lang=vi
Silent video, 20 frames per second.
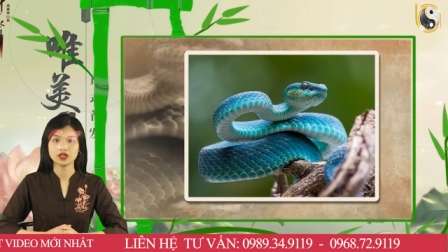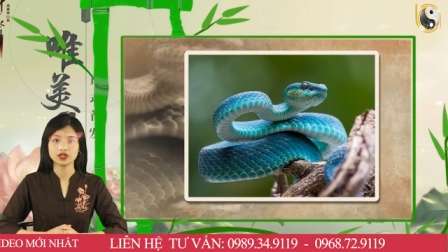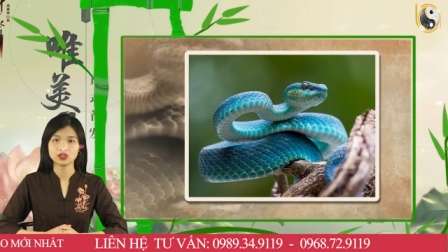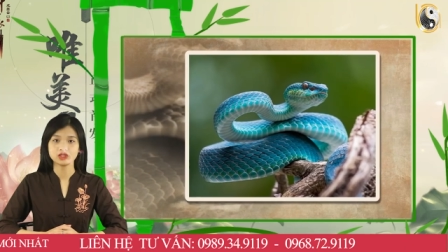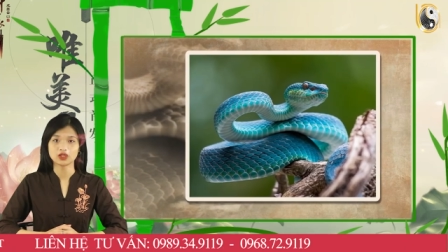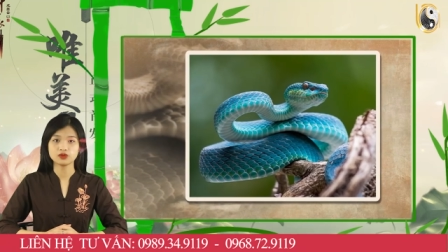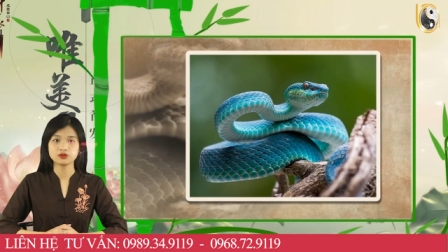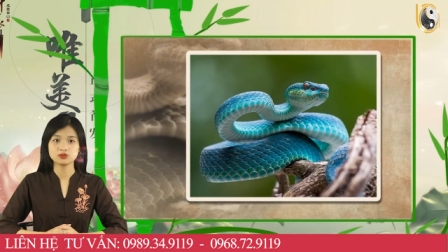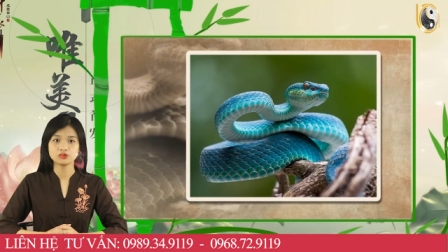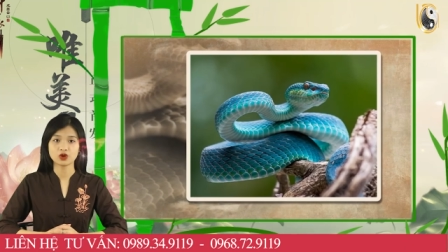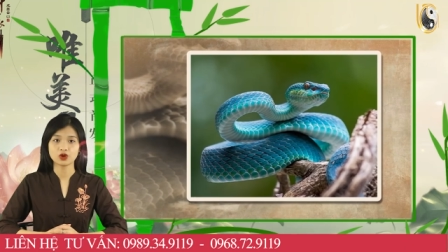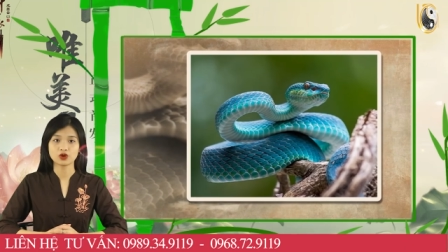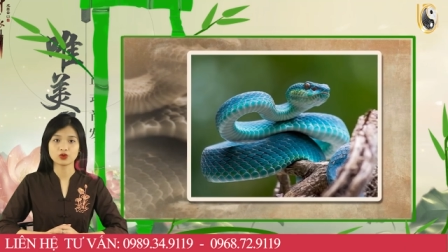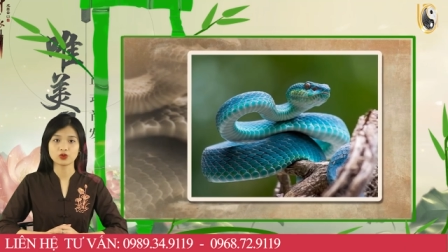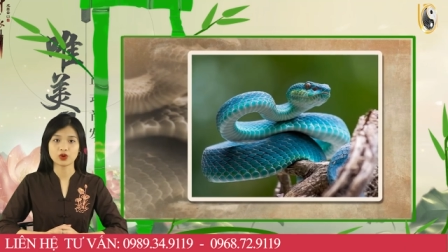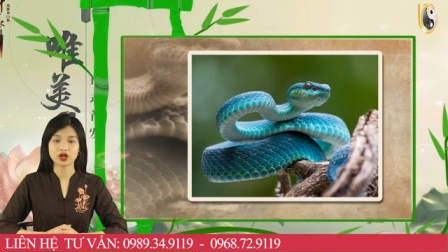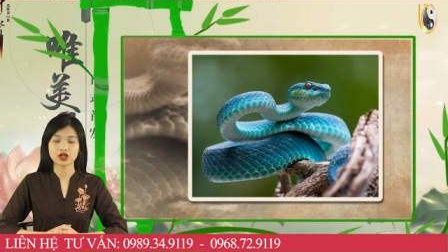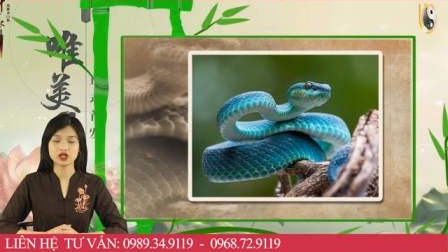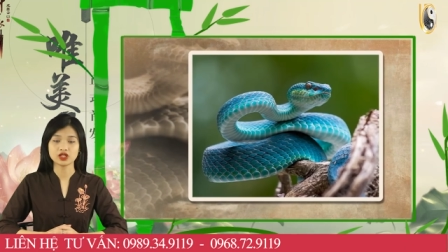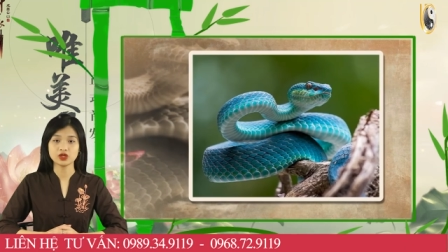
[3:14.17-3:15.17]
không có
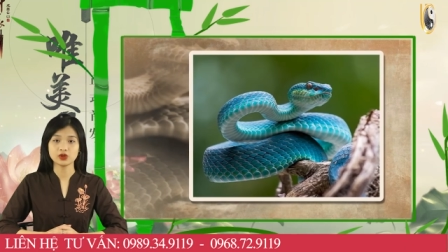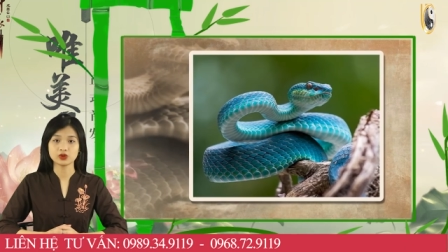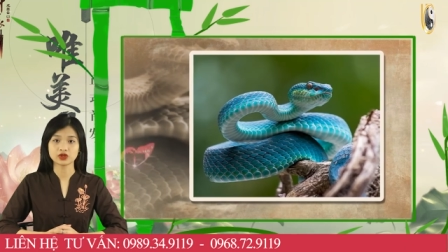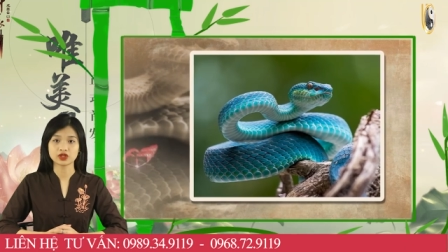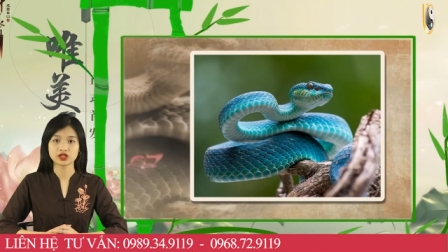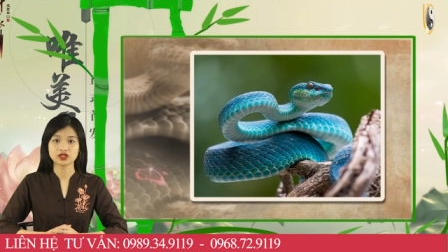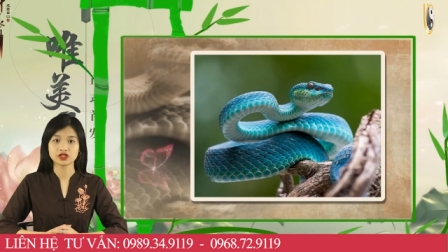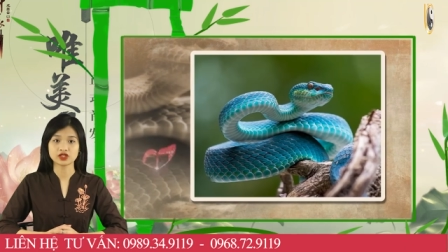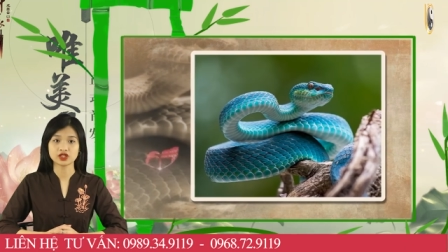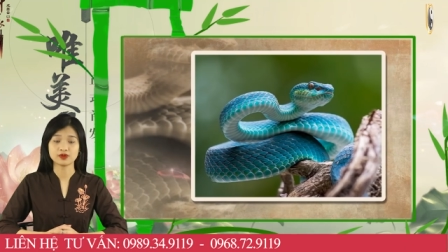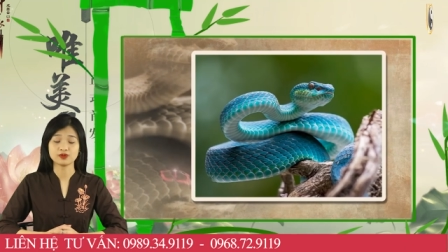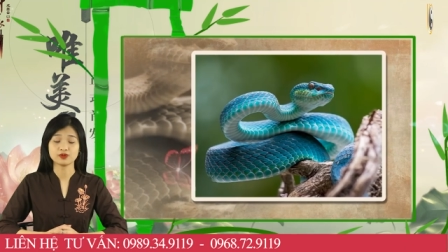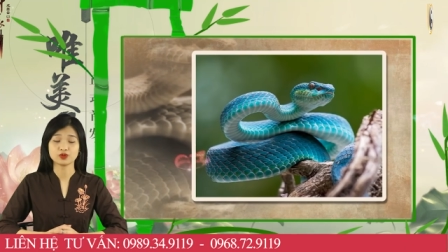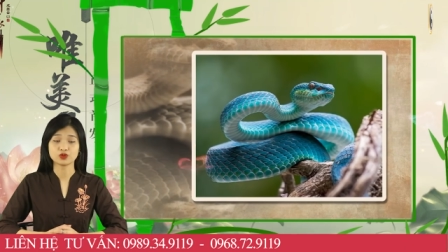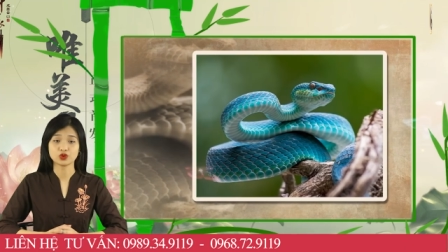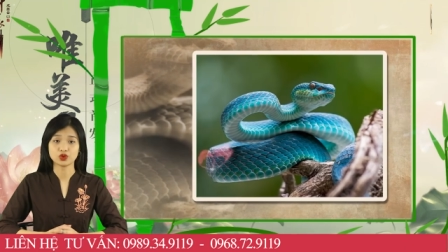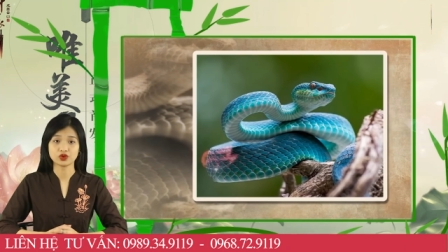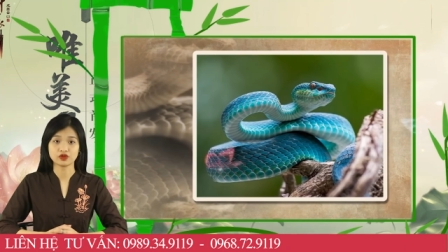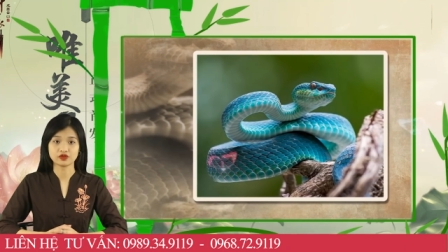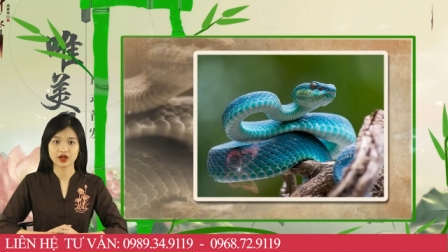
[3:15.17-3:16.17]
quá nhiều thăng trầm,
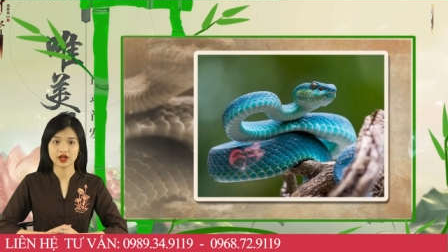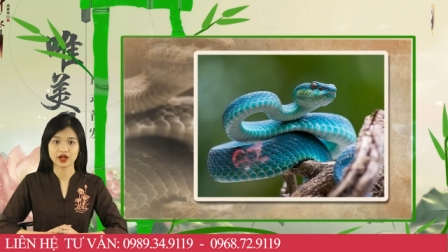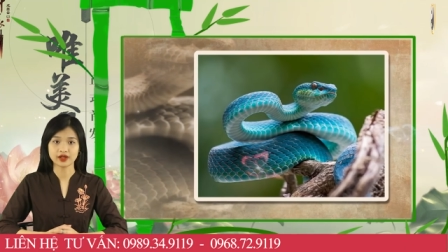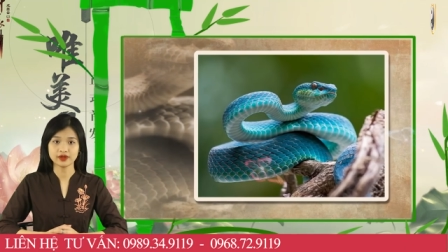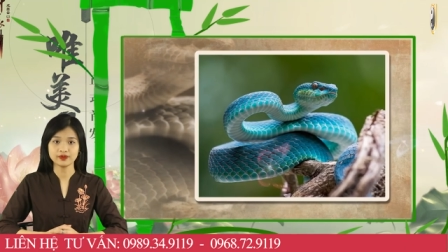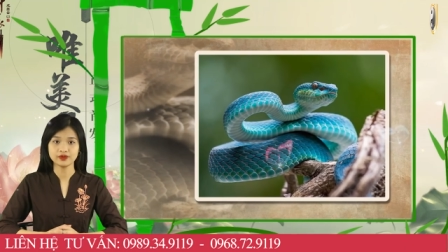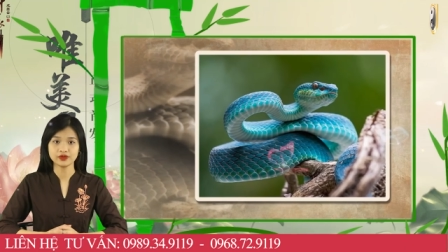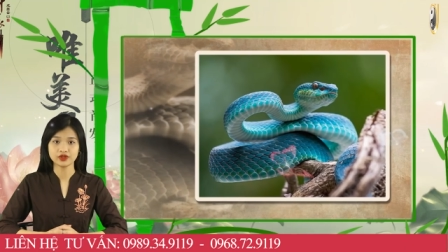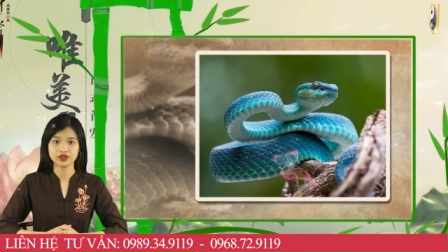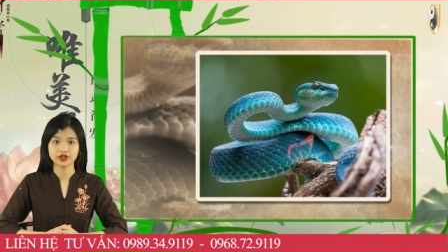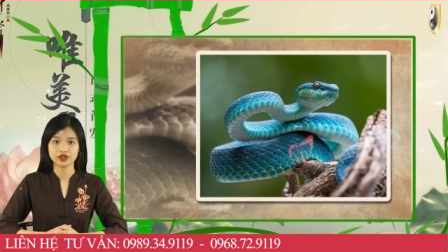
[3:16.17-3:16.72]
đột phá.